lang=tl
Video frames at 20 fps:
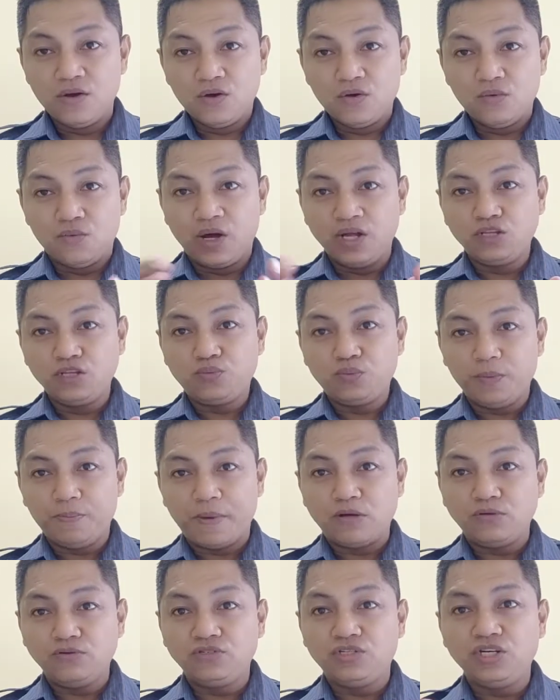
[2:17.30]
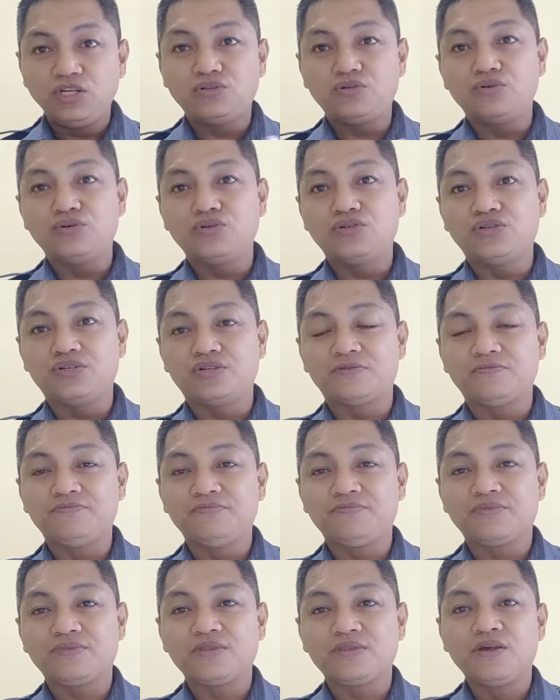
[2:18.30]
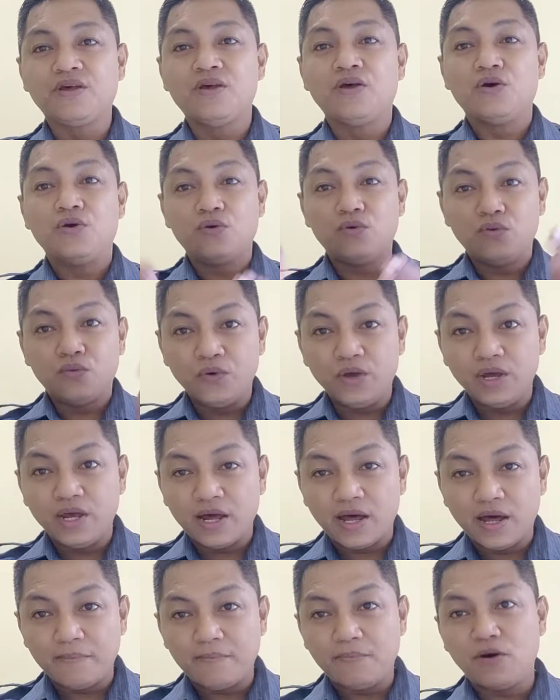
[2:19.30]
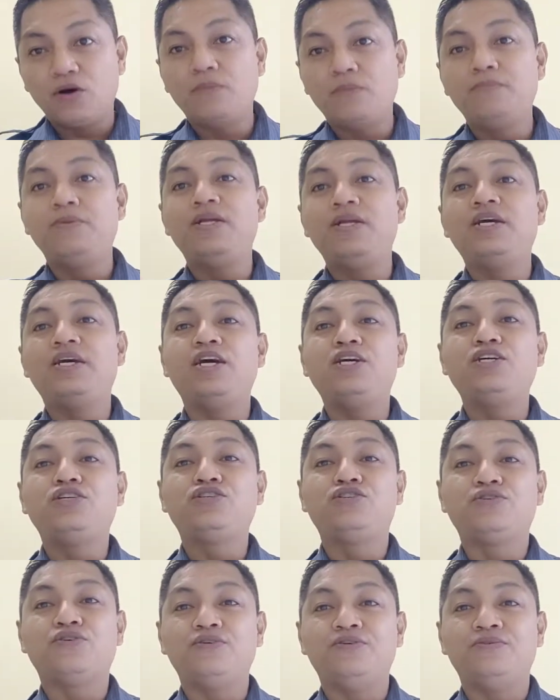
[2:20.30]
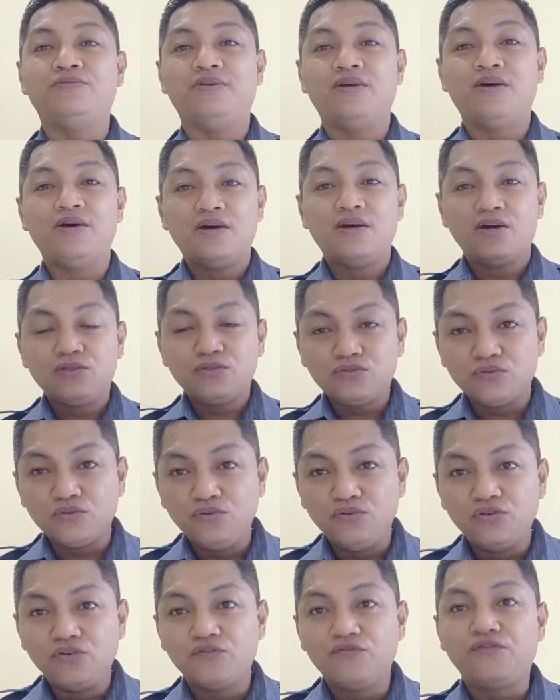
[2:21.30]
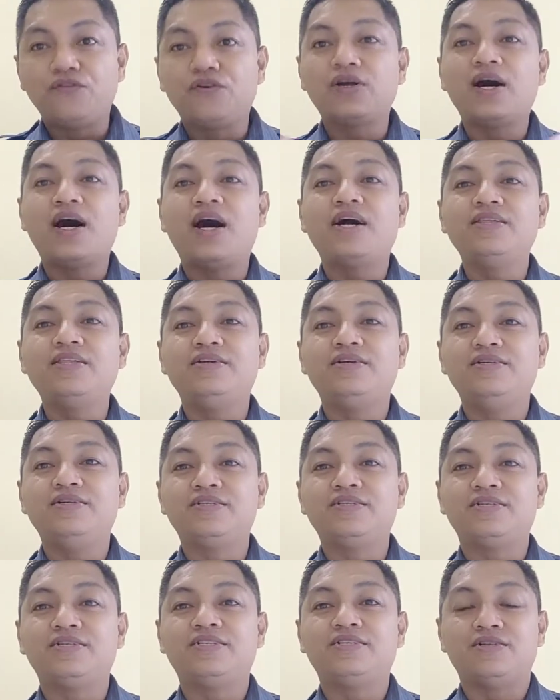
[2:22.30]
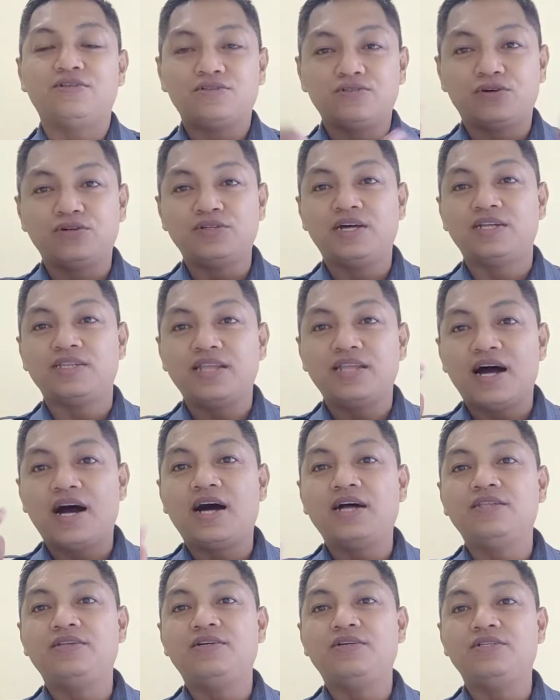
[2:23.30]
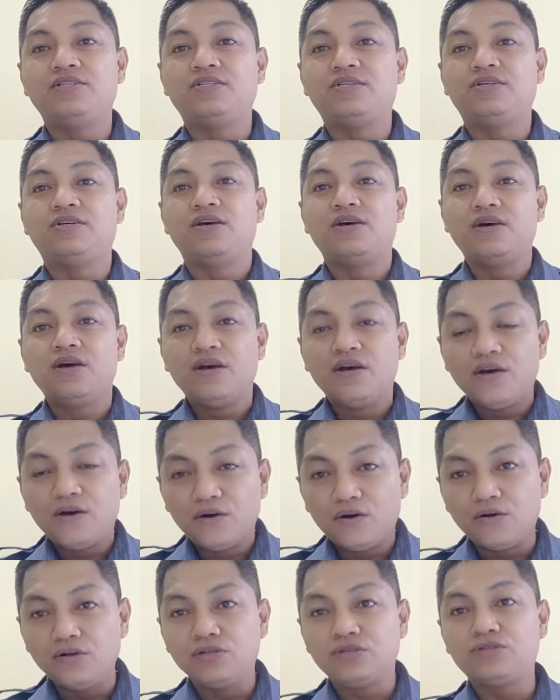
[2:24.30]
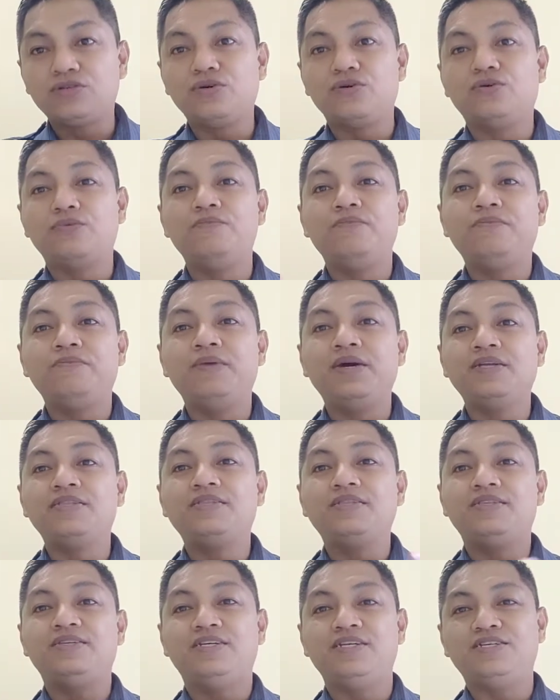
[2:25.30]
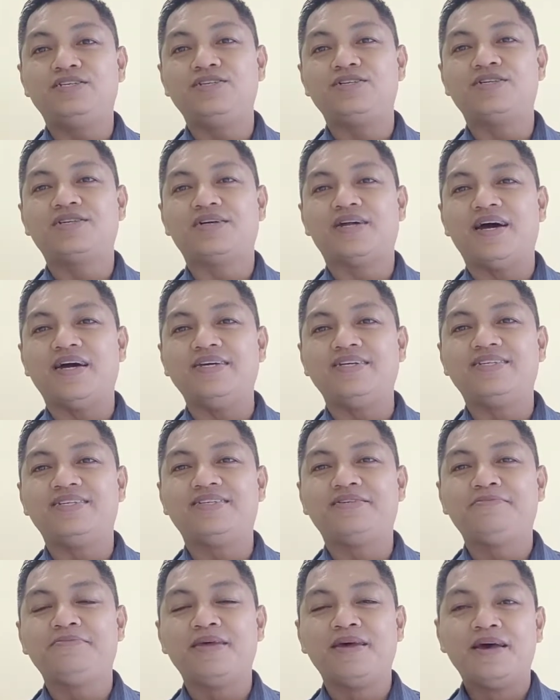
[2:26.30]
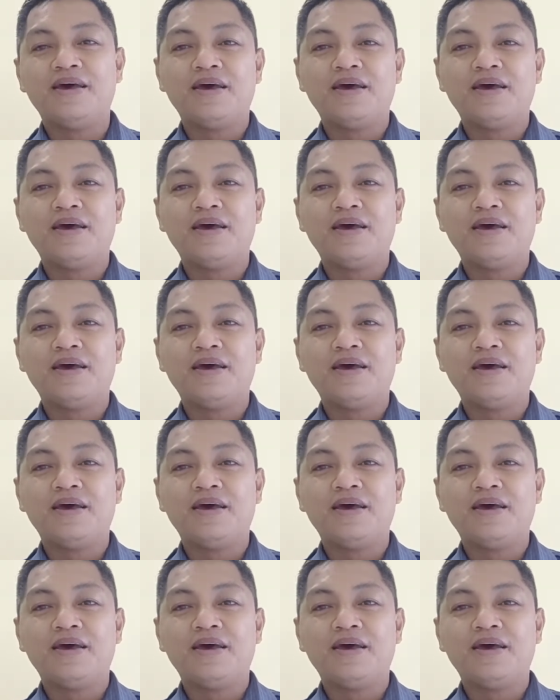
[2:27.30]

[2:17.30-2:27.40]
Once we found Jesus, we have obligation to look for others so that others also meet Jesus Christ.